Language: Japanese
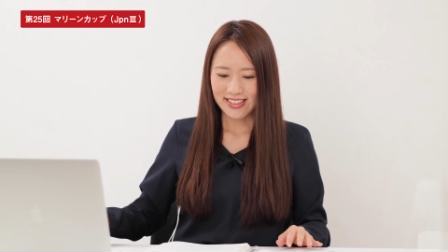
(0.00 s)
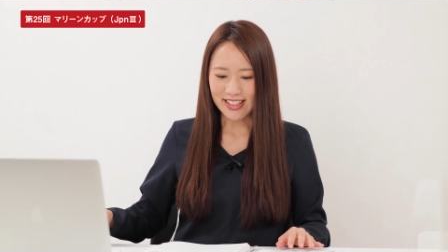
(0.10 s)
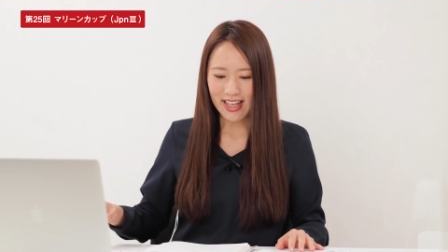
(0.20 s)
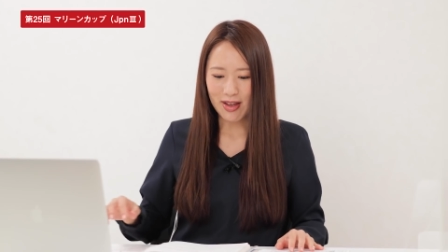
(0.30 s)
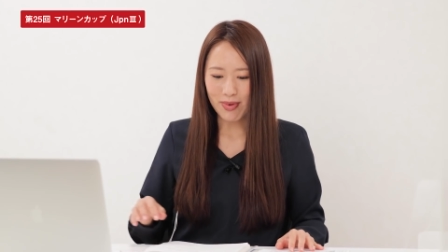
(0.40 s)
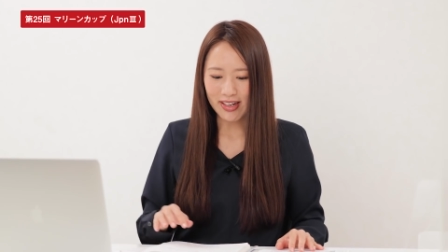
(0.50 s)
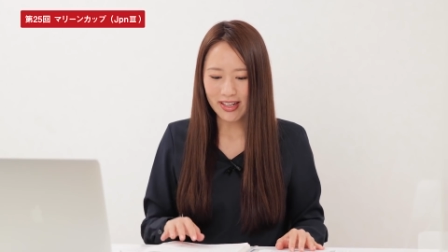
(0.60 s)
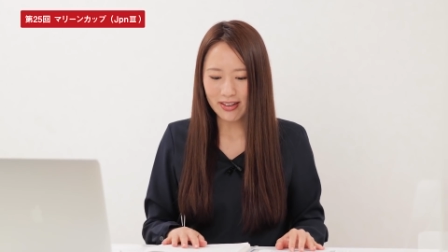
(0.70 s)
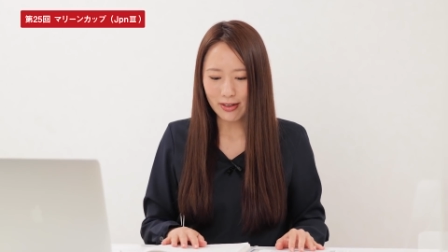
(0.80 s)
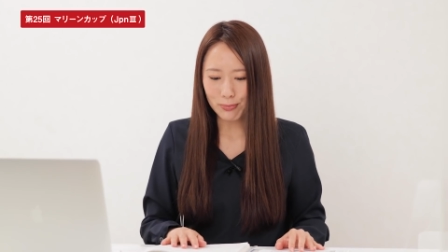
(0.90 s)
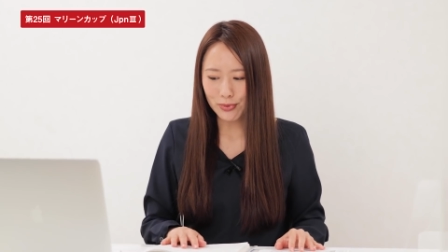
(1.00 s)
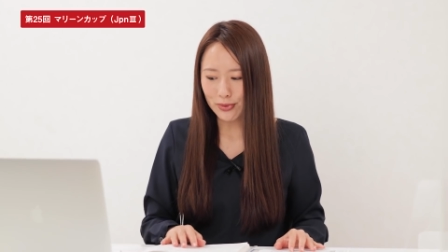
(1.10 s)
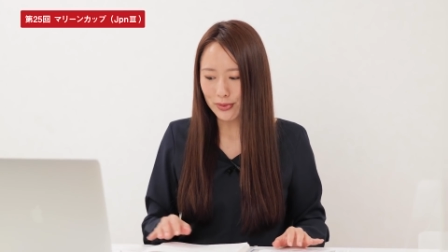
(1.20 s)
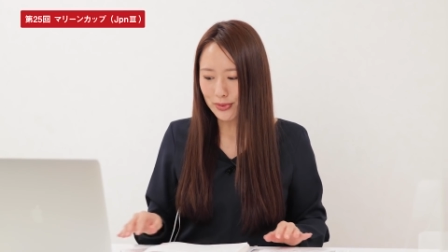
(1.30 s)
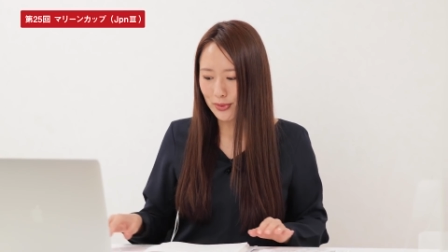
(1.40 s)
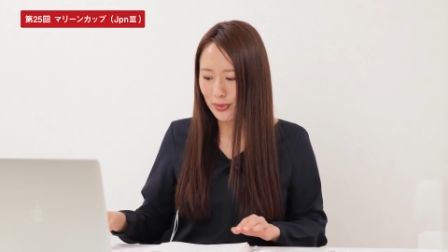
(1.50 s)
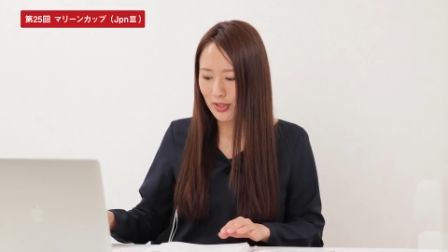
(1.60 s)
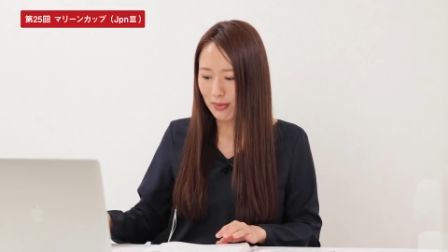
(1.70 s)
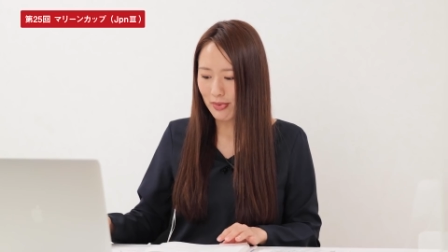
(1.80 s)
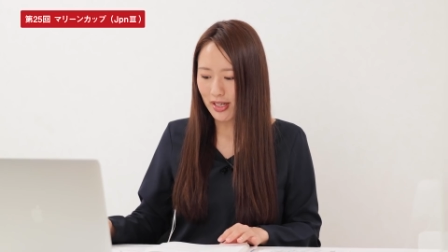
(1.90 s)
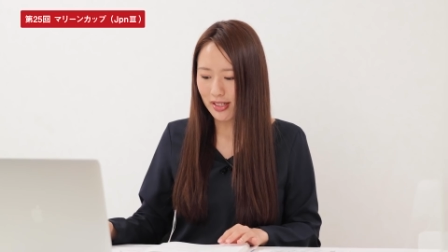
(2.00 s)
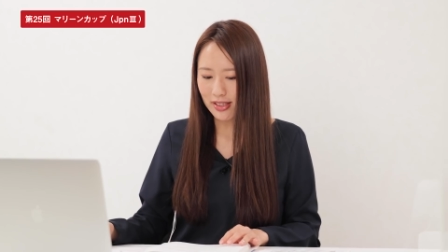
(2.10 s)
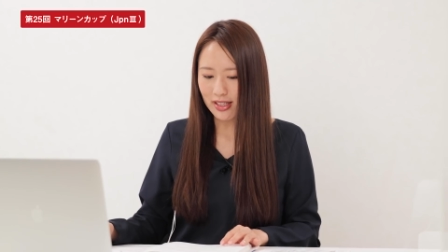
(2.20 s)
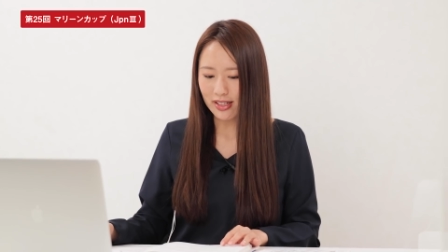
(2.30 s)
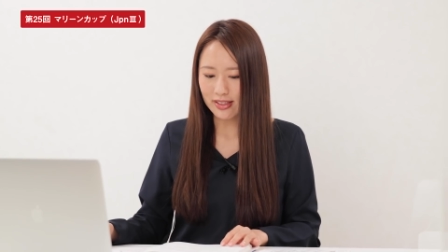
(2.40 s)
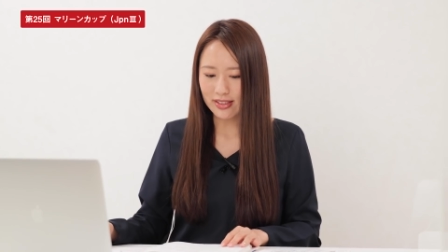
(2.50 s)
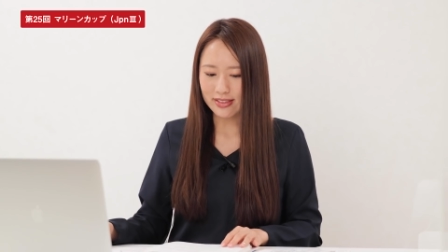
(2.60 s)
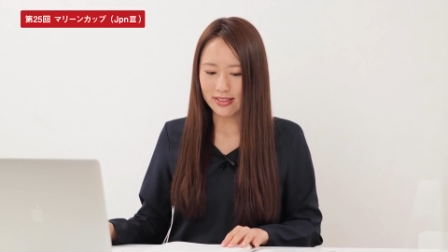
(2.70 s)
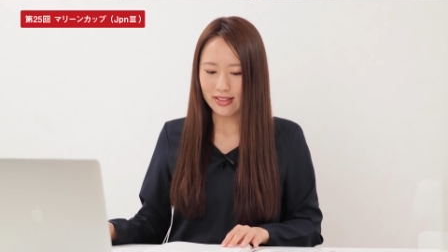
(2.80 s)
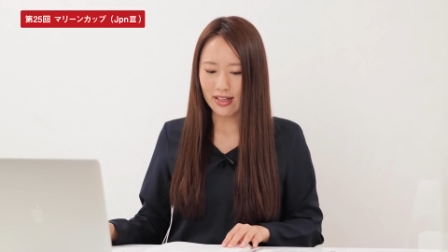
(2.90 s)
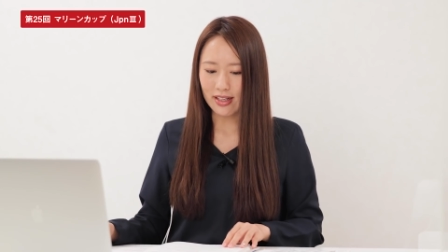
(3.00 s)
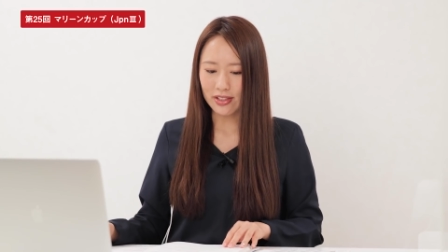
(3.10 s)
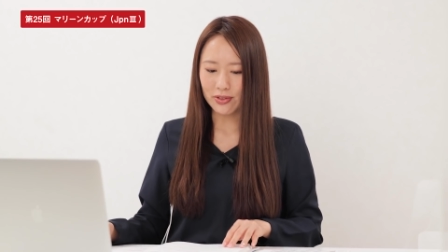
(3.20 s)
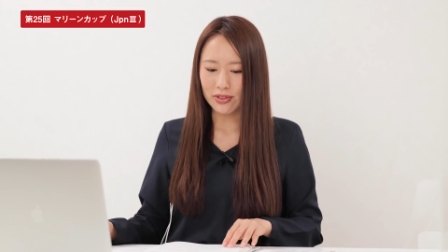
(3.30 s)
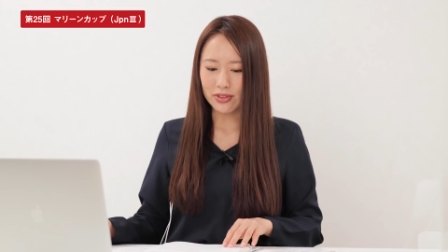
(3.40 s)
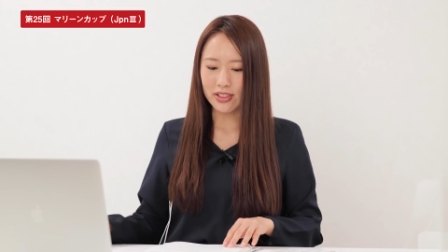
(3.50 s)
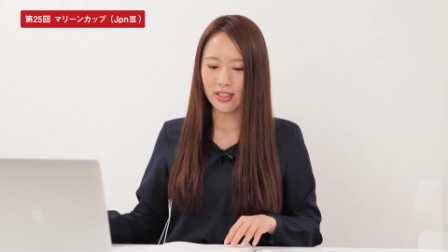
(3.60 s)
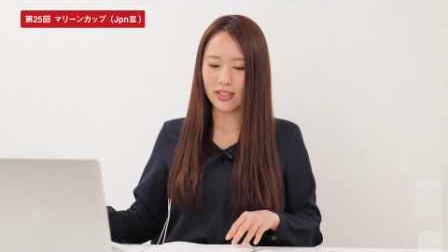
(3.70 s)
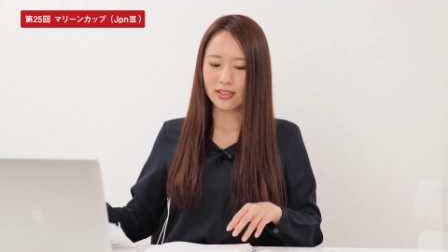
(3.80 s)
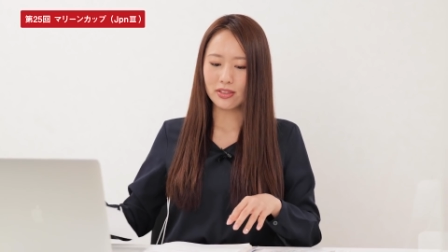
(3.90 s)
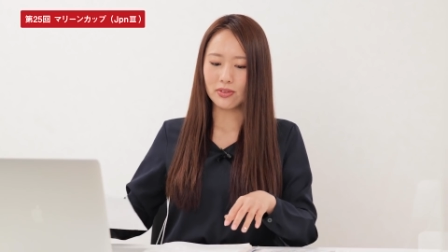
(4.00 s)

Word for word: さてマリンカップの予想に参りたいんですが、いよいよ4月